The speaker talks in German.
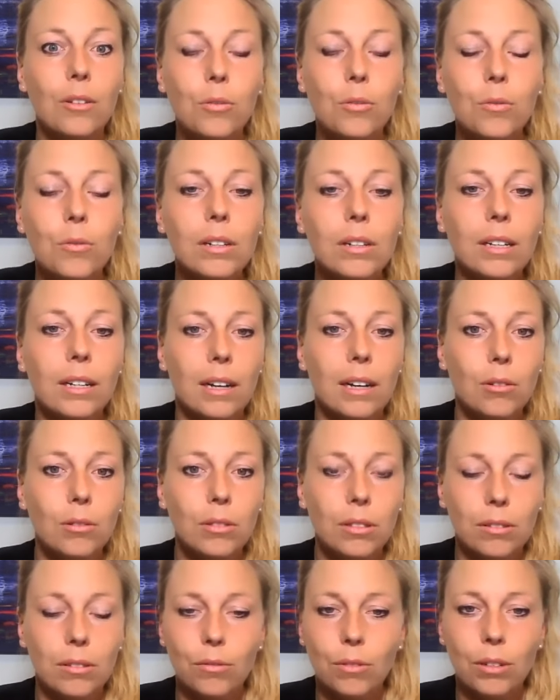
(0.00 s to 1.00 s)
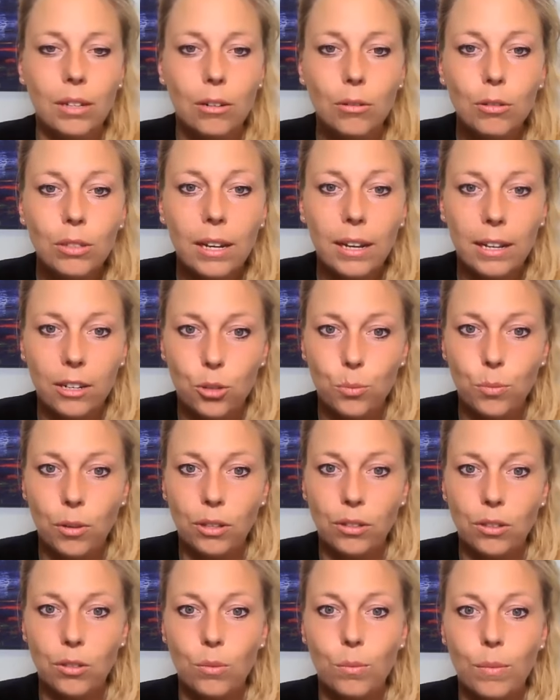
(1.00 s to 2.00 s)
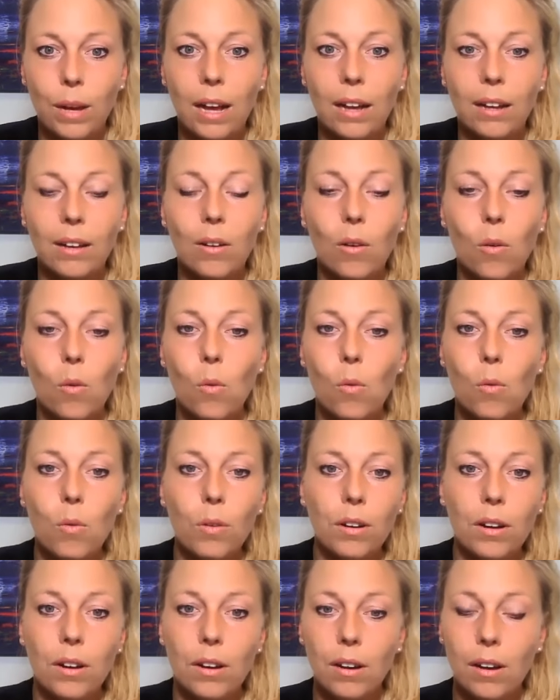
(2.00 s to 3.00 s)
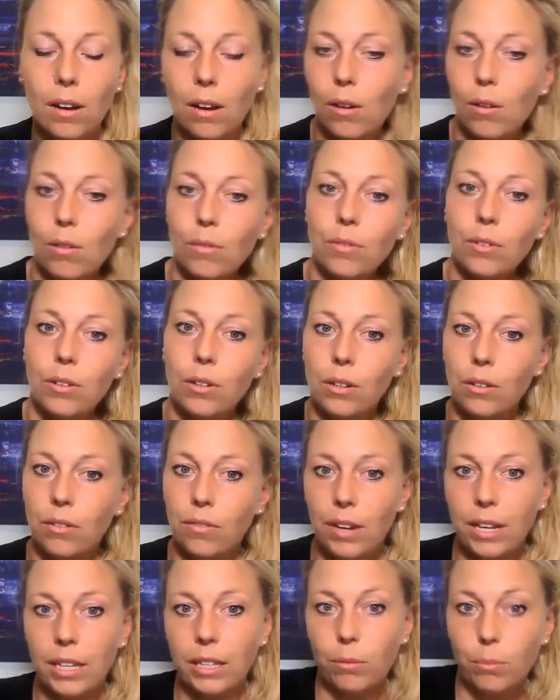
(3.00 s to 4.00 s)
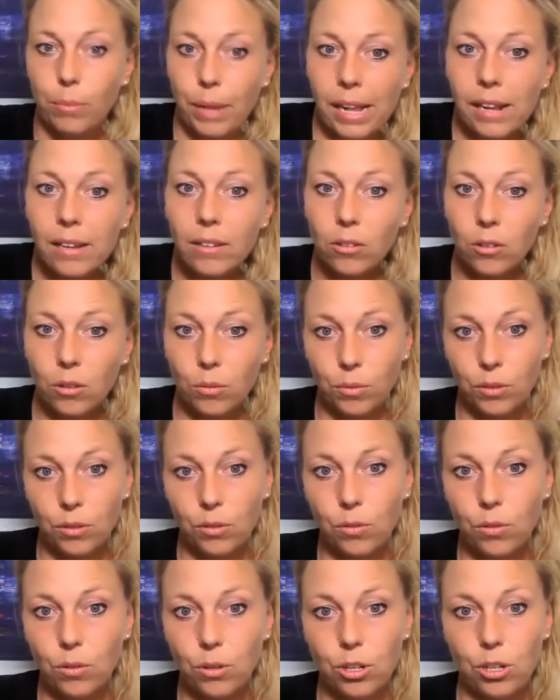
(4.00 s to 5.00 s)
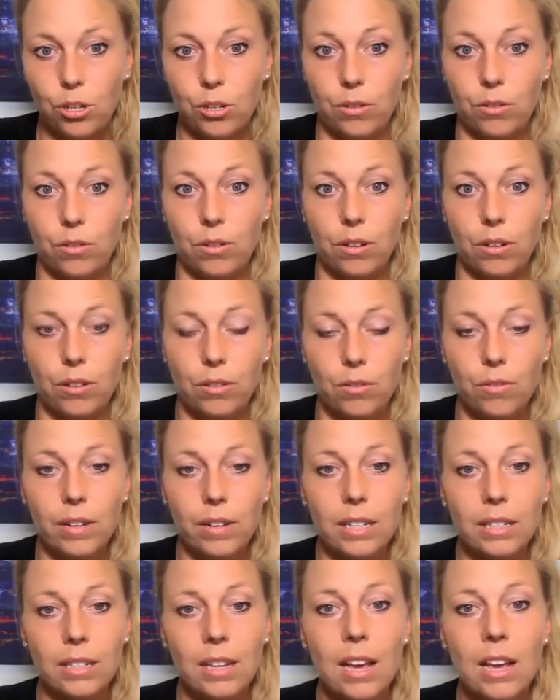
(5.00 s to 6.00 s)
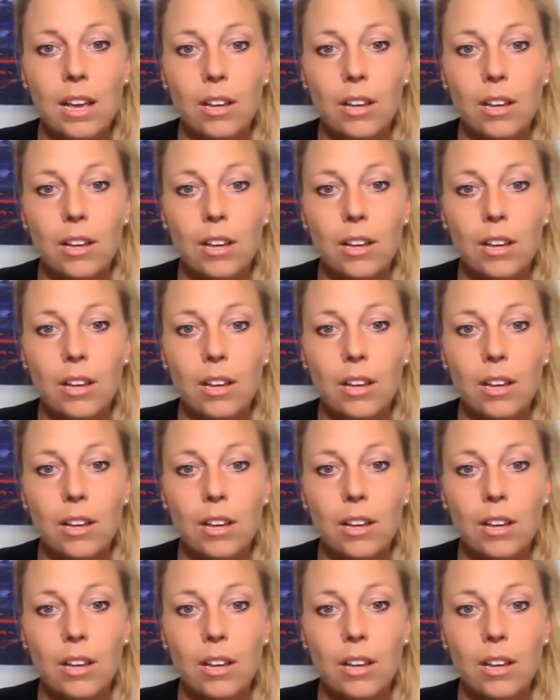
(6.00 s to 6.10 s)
nur den Aus nur einen Ausgleichssport zu machen oder auf irgendwelchen Bällen rumzurutschen oder sowas,